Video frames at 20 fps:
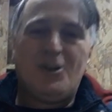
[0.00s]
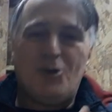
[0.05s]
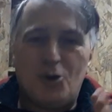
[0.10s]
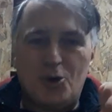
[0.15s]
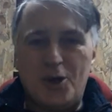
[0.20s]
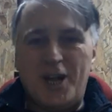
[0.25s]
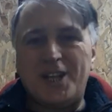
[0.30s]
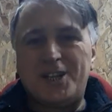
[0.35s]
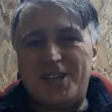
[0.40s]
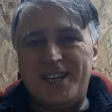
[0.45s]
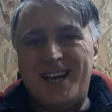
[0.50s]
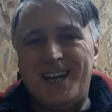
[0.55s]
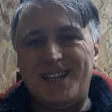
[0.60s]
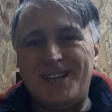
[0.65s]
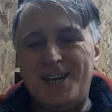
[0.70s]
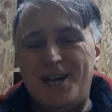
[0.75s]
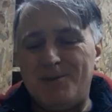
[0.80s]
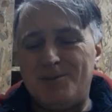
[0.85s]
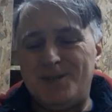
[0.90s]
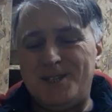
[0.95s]
Orantıyı
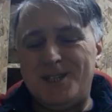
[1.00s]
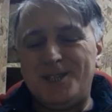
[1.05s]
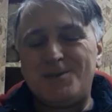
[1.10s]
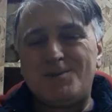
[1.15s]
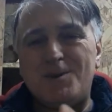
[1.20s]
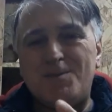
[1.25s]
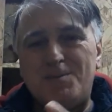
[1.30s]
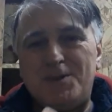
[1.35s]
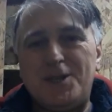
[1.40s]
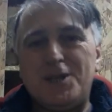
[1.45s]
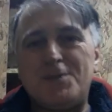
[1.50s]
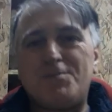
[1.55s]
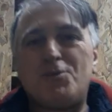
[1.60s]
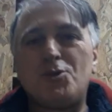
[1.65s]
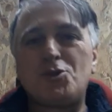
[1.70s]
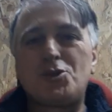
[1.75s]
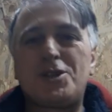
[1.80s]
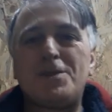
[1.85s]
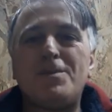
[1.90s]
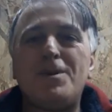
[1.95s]
anlayabildiniz mi? Biri
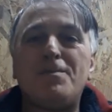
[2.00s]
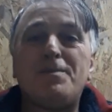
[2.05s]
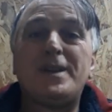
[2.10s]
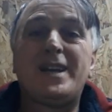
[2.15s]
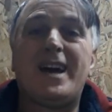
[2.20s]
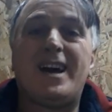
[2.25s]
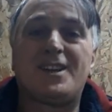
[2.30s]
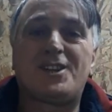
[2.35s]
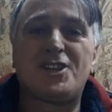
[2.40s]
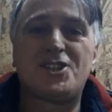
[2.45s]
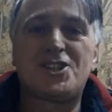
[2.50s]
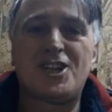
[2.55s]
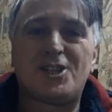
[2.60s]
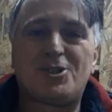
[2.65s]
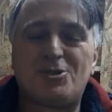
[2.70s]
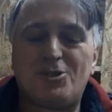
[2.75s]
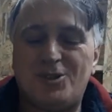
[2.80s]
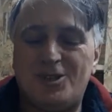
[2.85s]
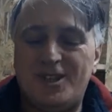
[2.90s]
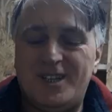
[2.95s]
buz gibi, biri ateş
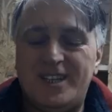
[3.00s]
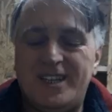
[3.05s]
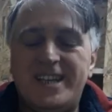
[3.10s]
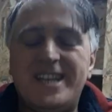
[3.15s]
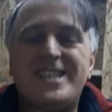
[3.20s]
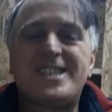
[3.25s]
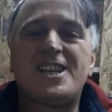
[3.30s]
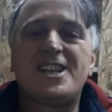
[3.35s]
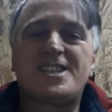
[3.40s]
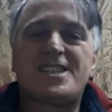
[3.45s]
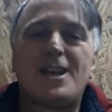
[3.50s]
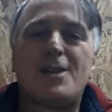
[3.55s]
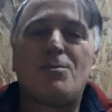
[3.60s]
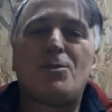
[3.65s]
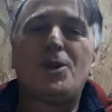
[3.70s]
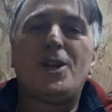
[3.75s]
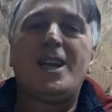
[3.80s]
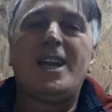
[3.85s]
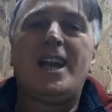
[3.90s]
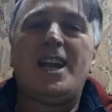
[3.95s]
atıyor. İşte
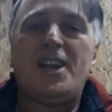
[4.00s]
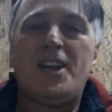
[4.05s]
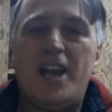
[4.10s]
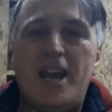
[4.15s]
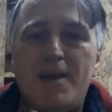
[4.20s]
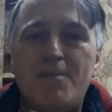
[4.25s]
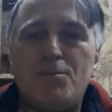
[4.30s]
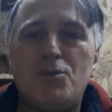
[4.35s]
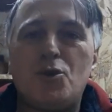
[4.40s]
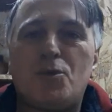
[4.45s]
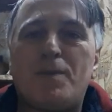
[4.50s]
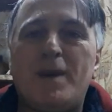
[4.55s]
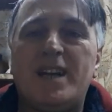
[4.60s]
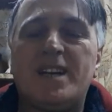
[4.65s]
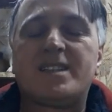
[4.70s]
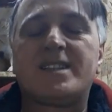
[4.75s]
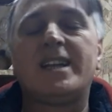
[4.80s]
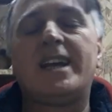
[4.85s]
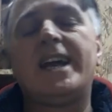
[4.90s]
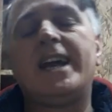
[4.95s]
salmonellanın en büyük
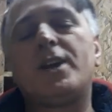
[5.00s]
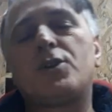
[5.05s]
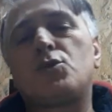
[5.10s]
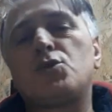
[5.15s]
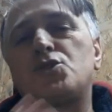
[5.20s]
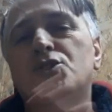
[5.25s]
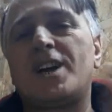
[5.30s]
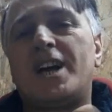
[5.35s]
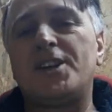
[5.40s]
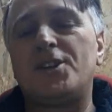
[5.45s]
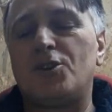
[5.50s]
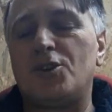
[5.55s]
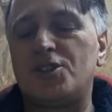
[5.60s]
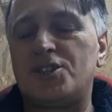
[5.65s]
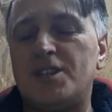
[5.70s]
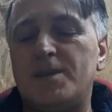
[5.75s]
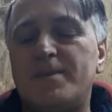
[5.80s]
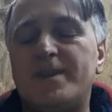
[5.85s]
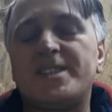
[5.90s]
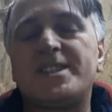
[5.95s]
belirtine her kuş da aynı
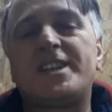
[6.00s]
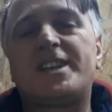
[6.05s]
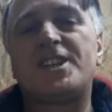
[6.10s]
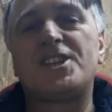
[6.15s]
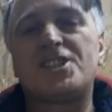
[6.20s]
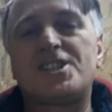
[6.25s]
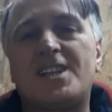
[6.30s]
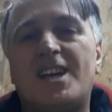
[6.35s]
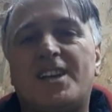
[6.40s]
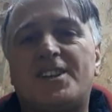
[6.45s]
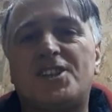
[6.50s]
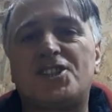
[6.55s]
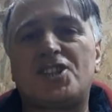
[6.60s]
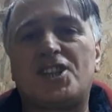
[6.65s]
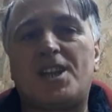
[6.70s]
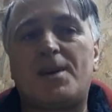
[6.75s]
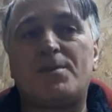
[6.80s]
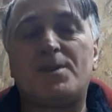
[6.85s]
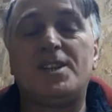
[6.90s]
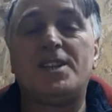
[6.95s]
göstermez. İkisi de ateş
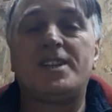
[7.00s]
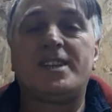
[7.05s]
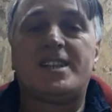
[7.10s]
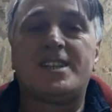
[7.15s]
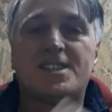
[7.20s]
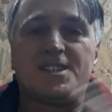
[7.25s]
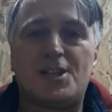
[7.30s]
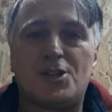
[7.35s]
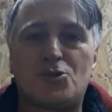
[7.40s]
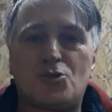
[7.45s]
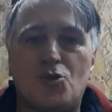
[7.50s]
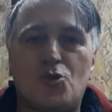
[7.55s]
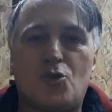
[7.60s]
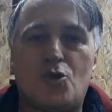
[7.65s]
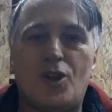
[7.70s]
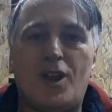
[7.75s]
atabilir, ikisi de soğuk